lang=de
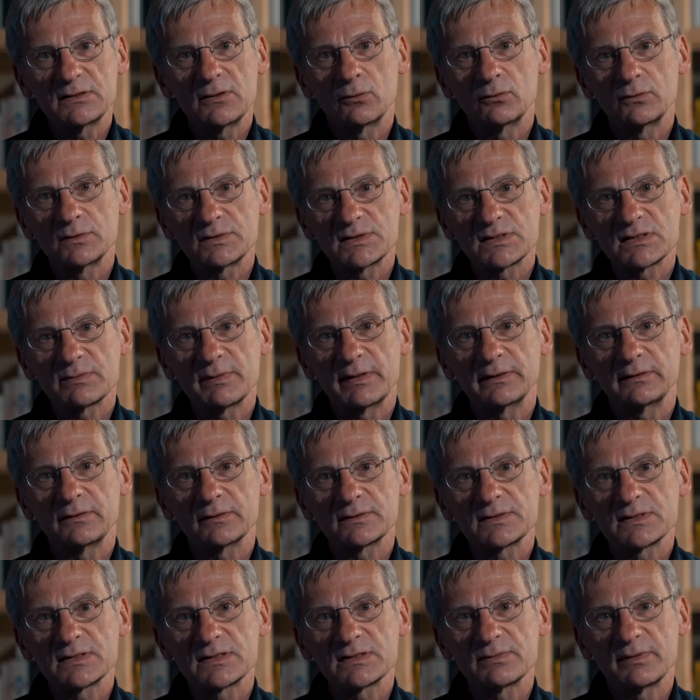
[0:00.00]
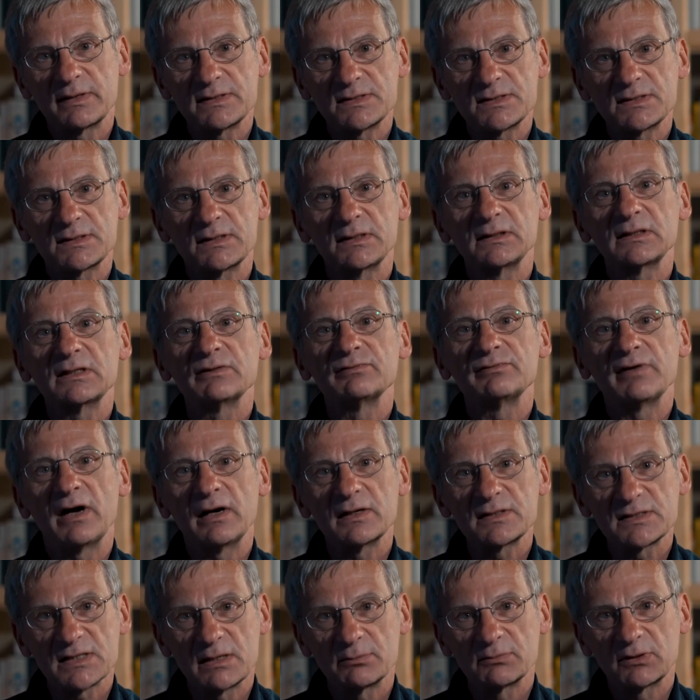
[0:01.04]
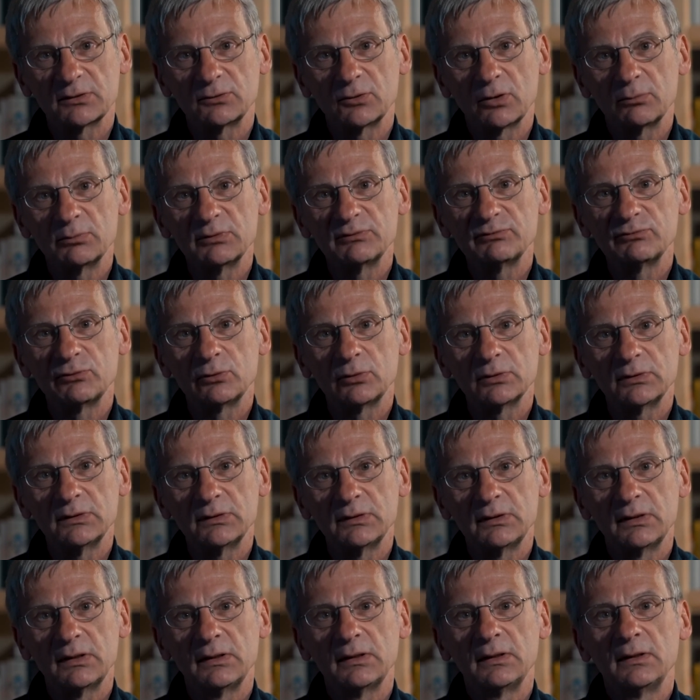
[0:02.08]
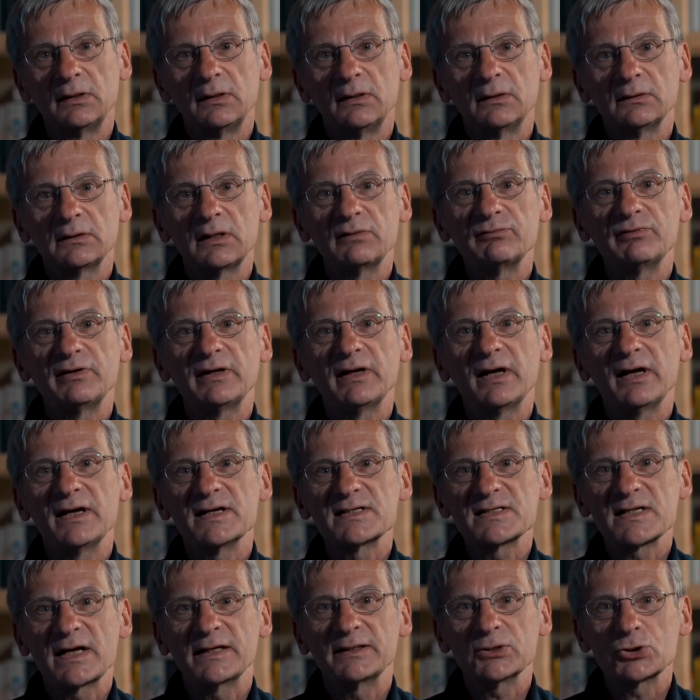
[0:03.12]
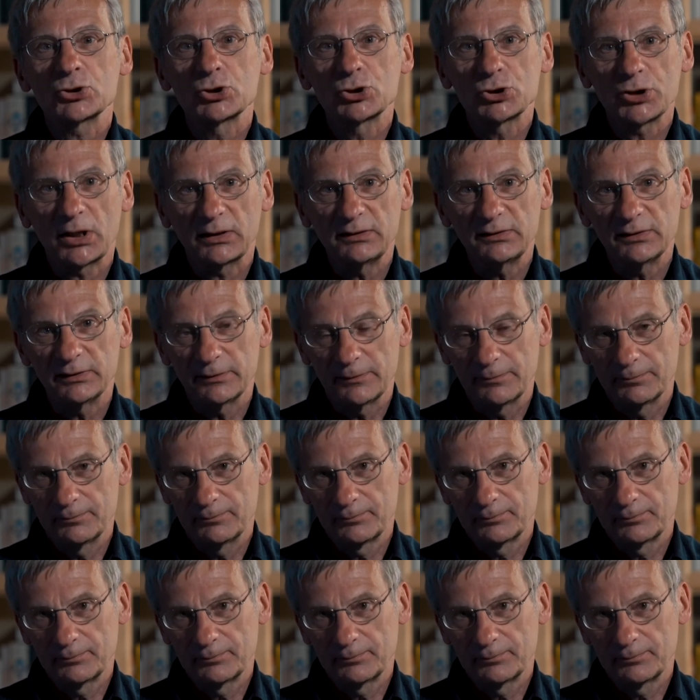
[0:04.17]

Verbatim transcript: August 2020 in Gewahrsam genommen wurden, dann wäre es eine Schande.